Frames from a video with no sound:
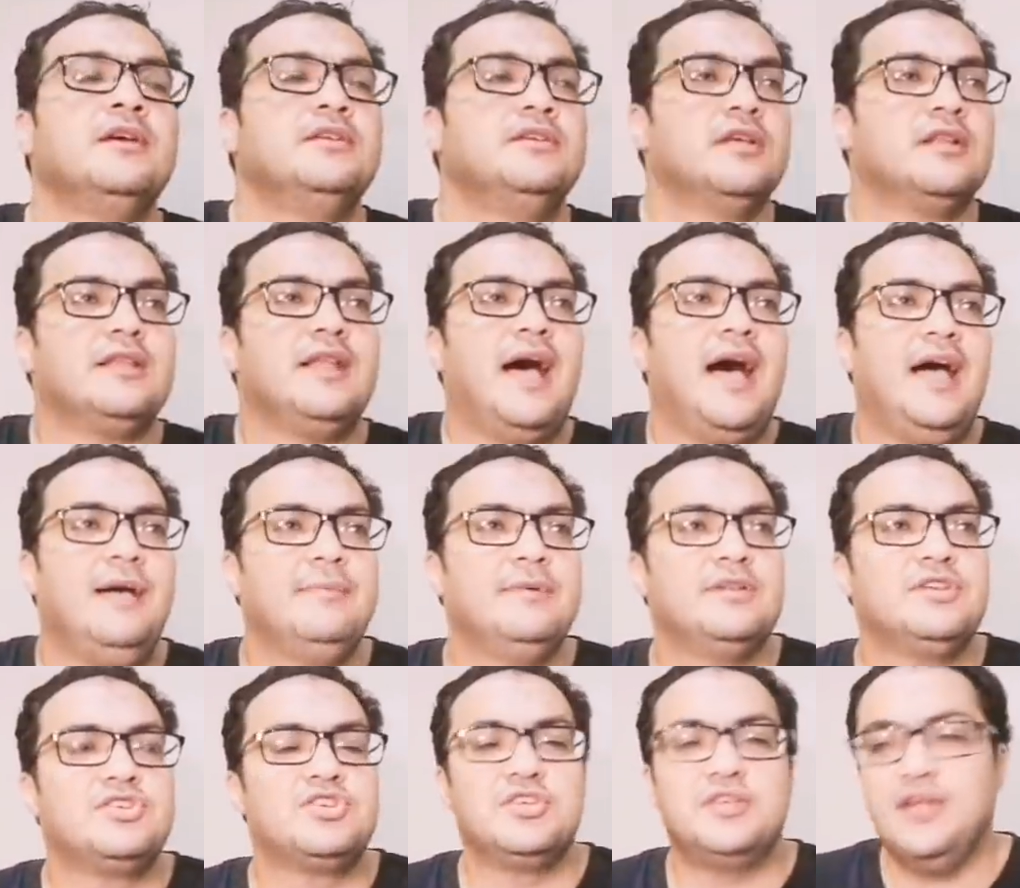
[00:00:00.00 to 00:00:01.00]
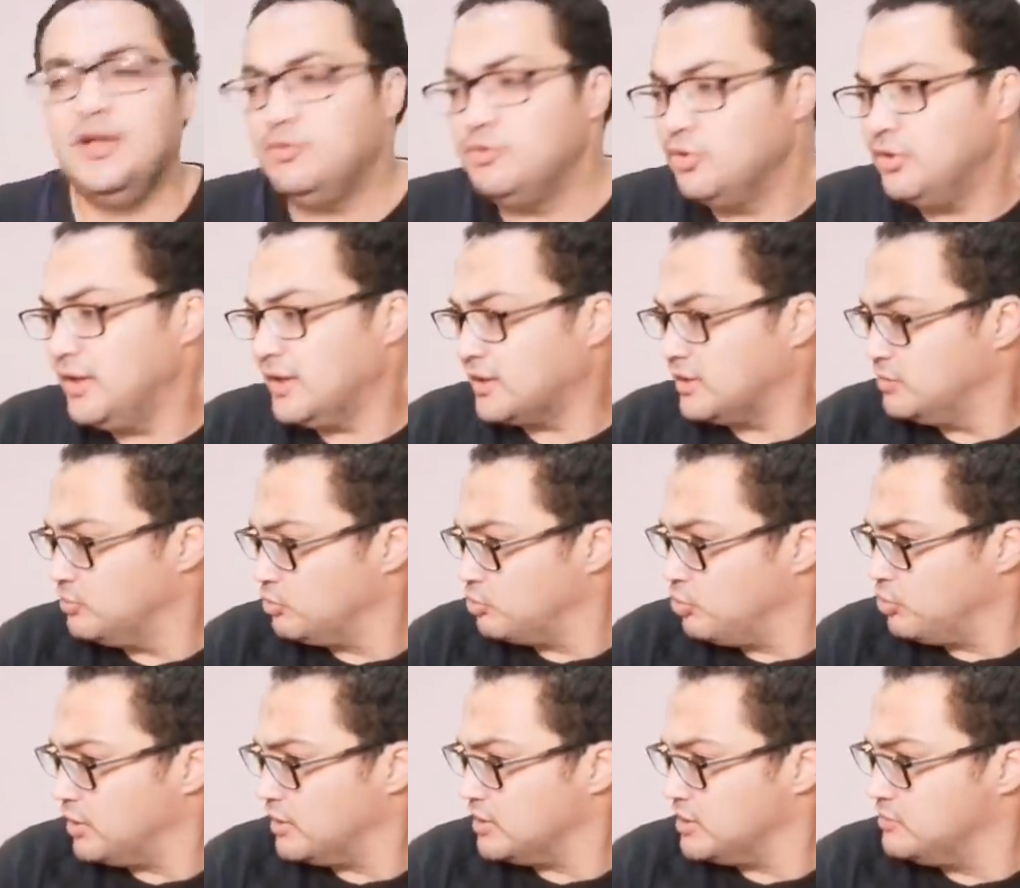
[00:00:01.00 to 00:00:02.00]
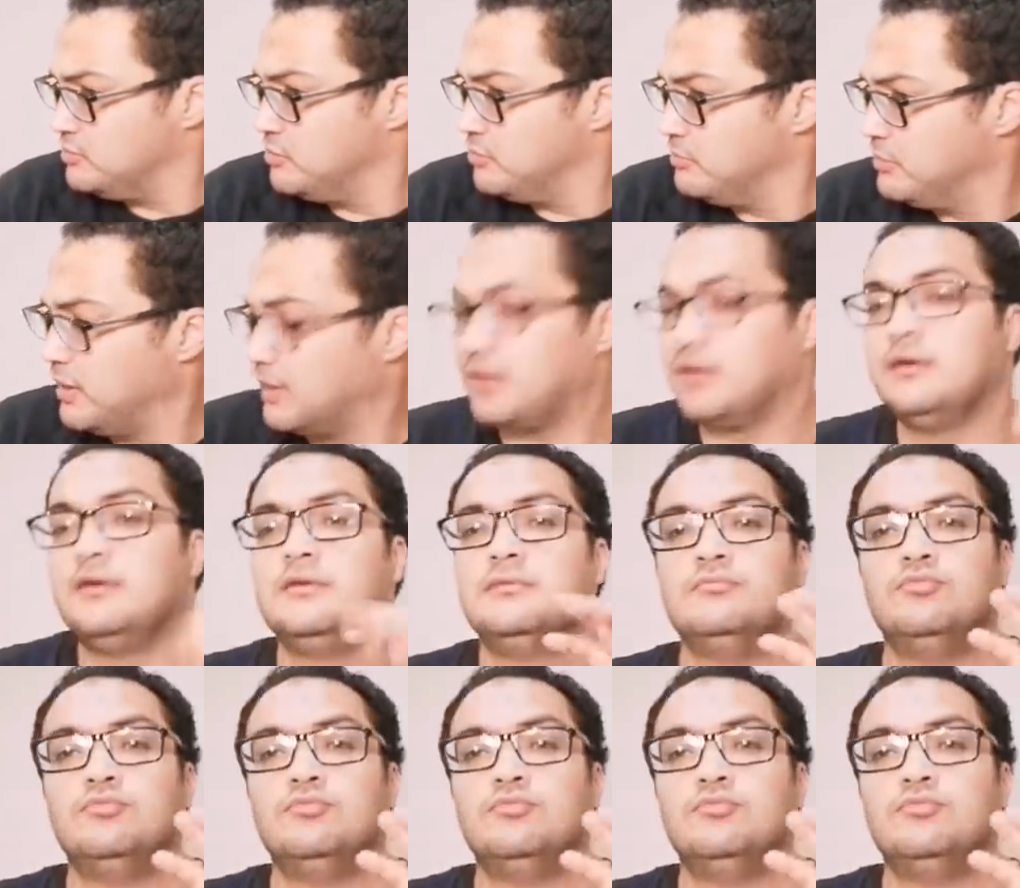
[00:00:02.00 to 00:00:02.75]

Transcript: يطلع احمد الشناوي يقول لك ان الكره دي من بره